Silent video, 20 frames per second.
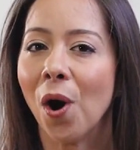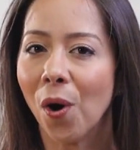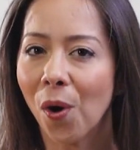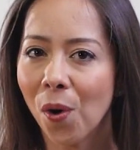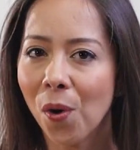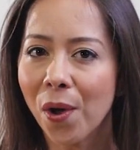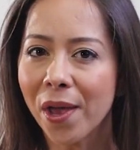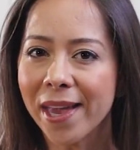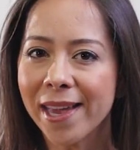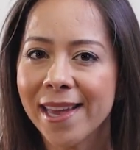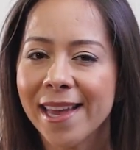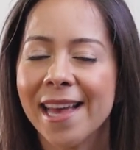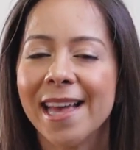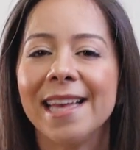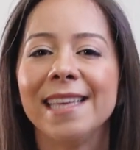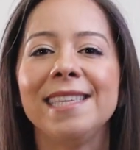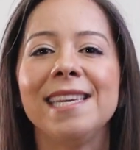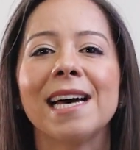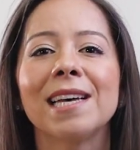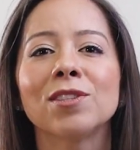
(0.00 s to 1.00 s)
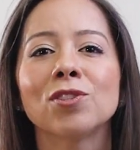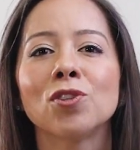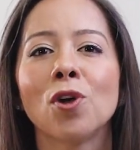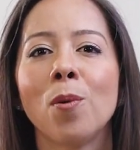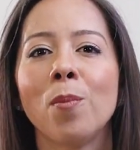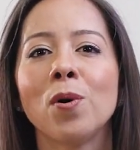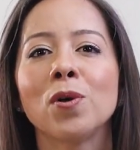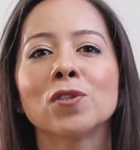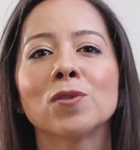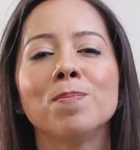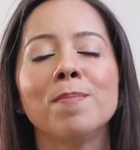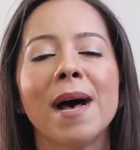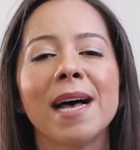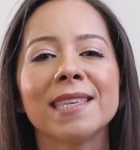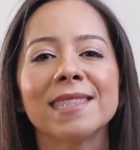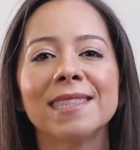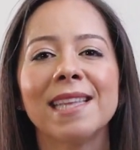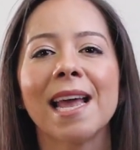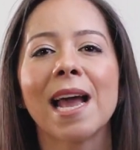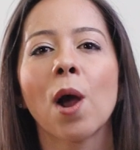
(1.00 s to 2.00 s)
Hoy ya somos
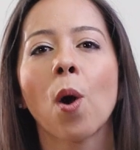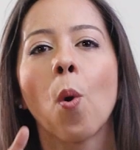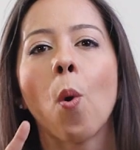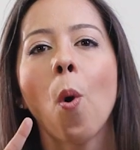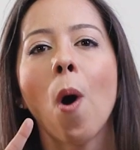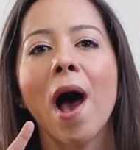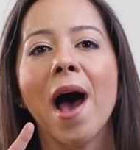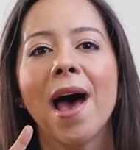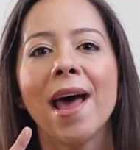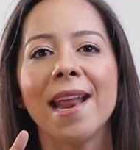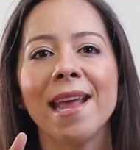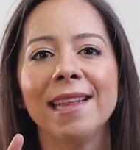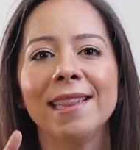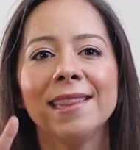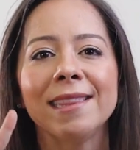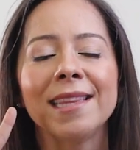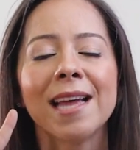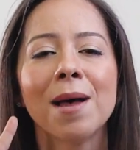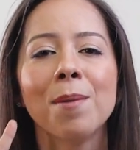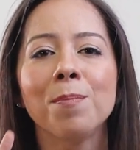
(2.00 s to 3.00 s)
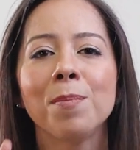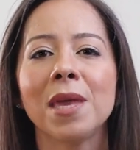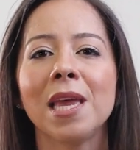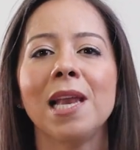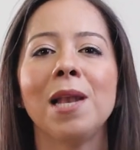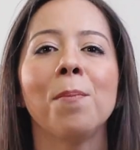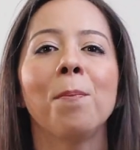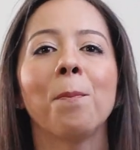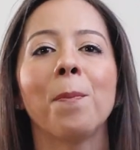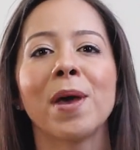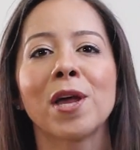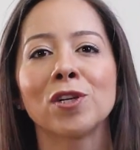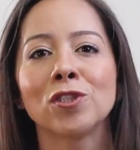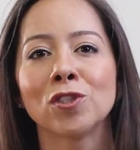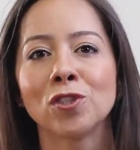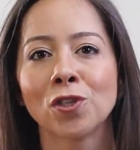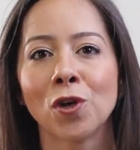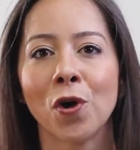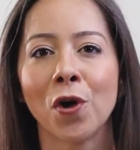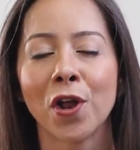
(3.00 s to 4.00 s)
más de 40 mil
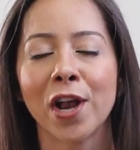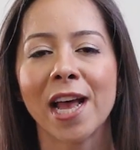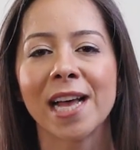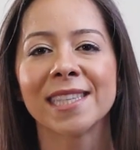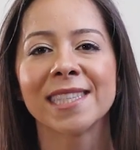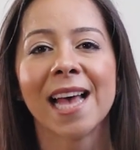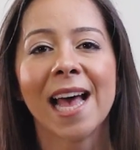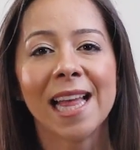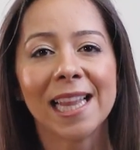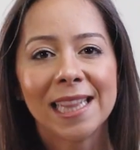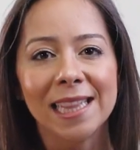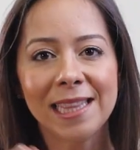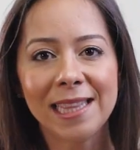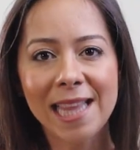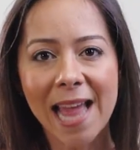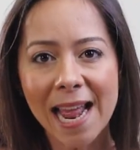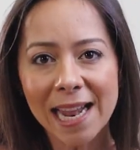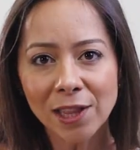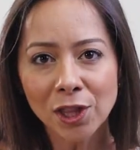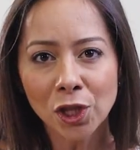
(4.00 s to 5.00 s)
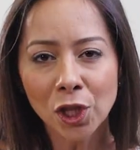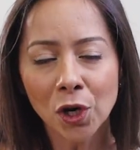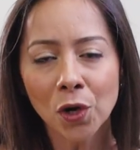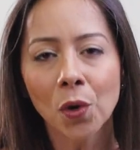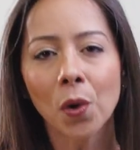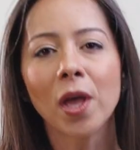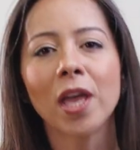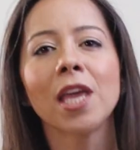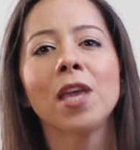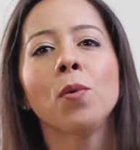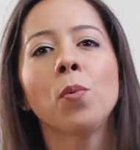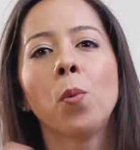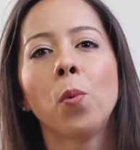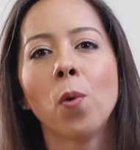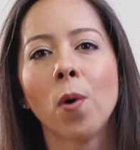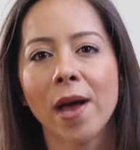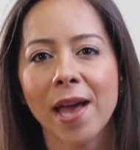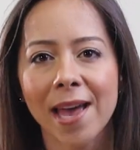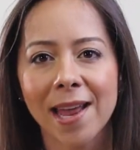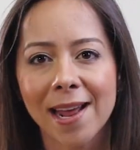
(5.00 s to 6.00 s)
personas dentro y
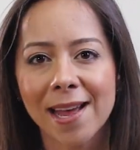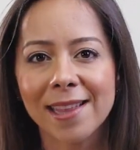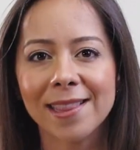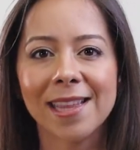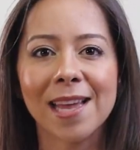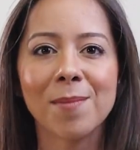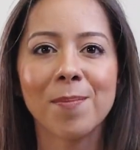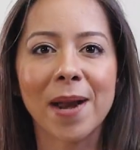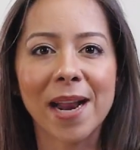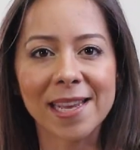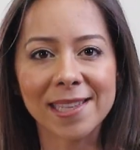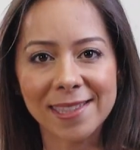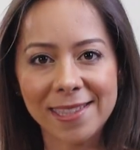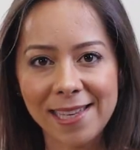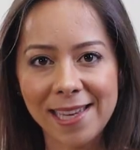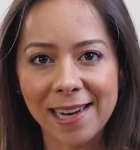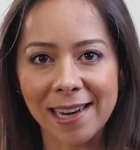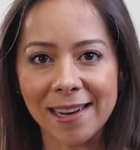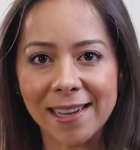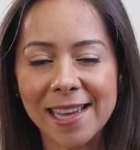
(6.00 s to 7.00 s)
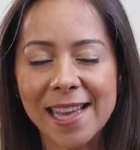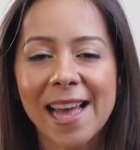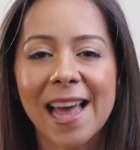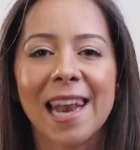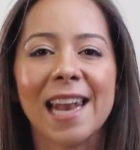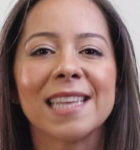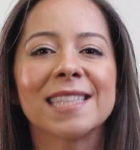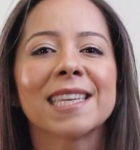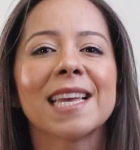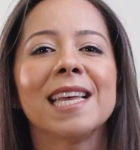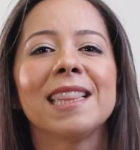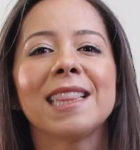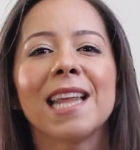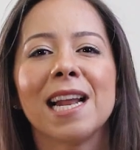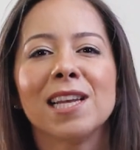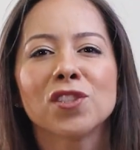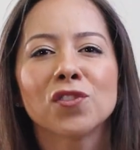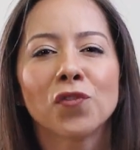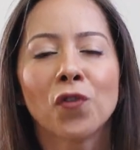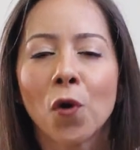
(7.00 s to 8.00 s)
fuera de Brasil, las que
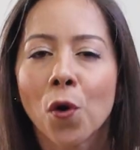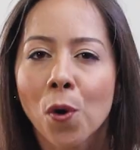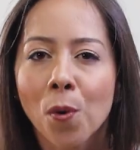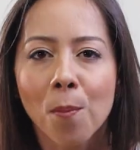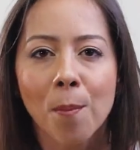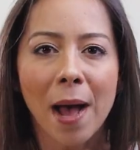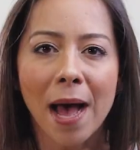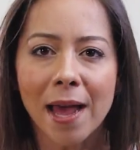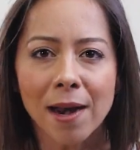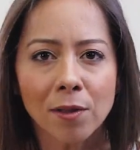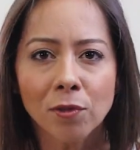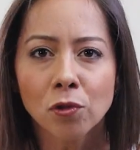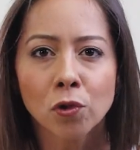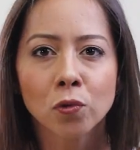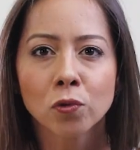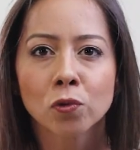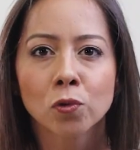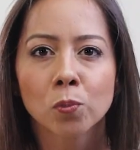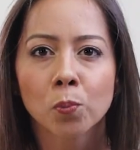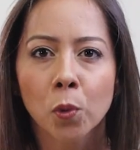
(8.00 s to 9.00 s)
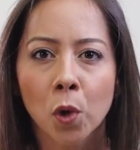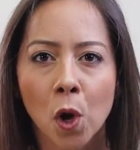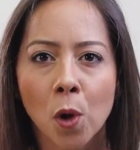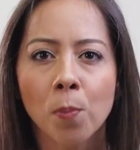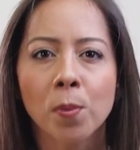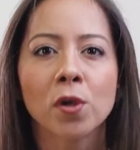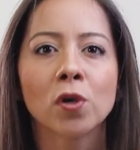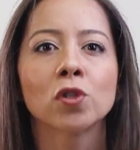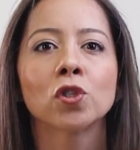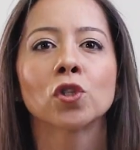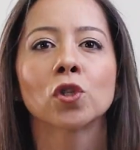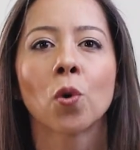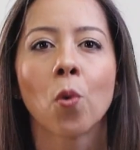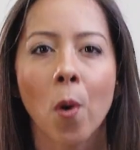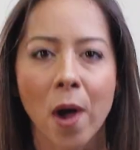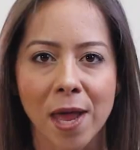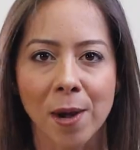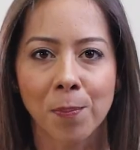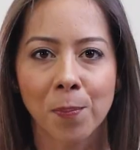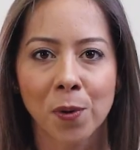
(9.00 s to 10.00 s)
transformaron sus propios
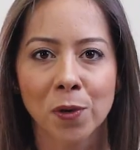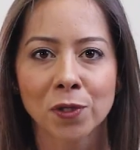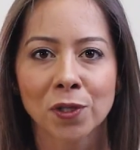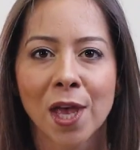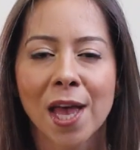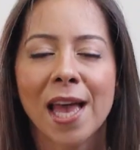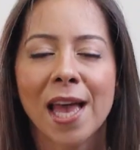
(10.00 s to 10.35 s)
cuerpos